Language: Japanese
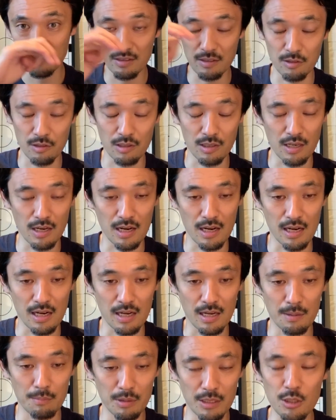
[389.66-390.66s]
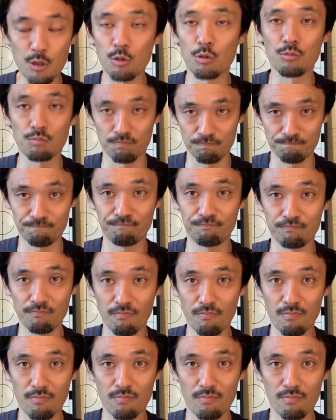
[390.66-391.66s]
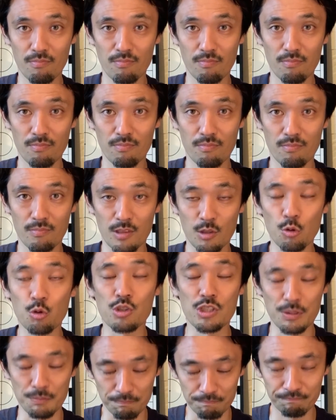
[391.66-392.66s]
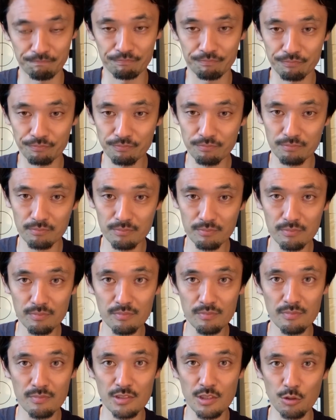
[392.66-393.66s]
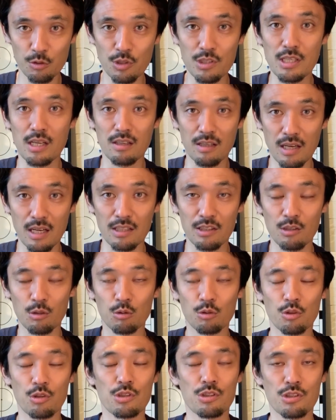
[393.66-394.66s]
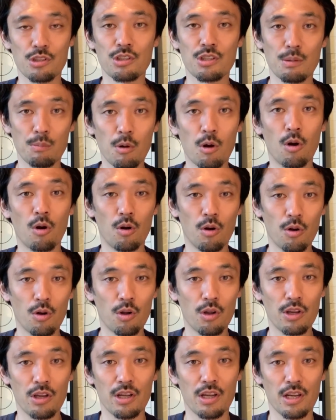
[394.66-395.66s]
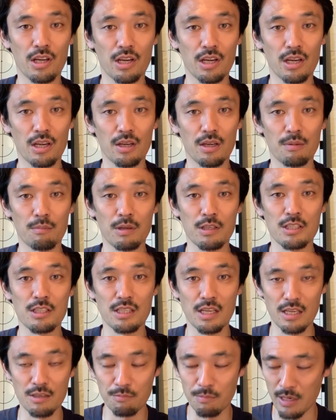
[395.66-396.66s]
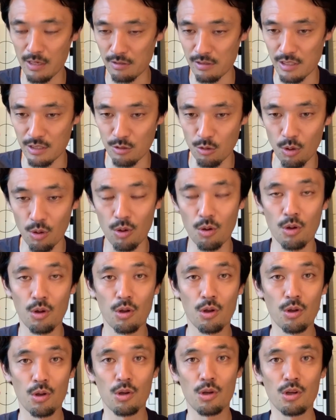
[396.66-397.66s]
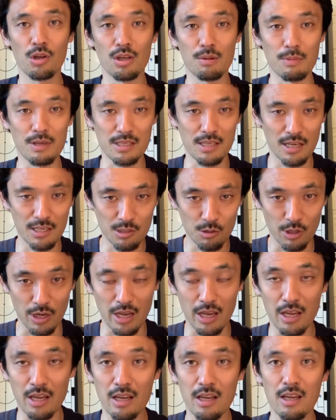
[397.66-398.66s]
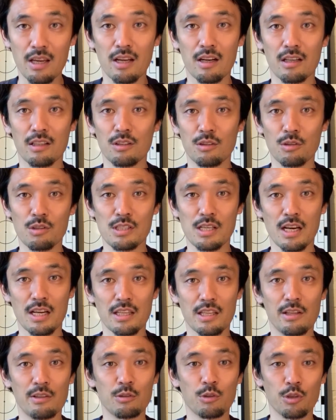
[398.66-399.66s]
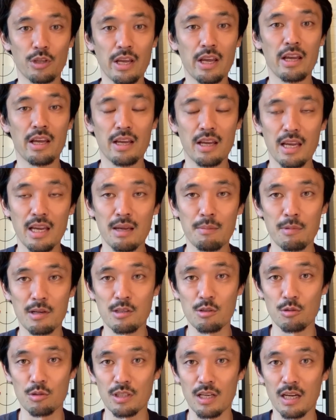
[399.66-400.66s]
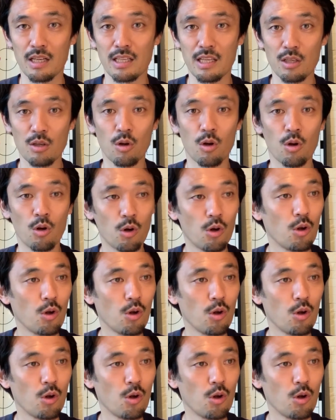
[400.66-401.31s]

それから、まあ、日本、日本人、日本のサッカーってことについても、えー、まあ、実際にベルリィと、今セレッソで監督されているので、まあ、その中での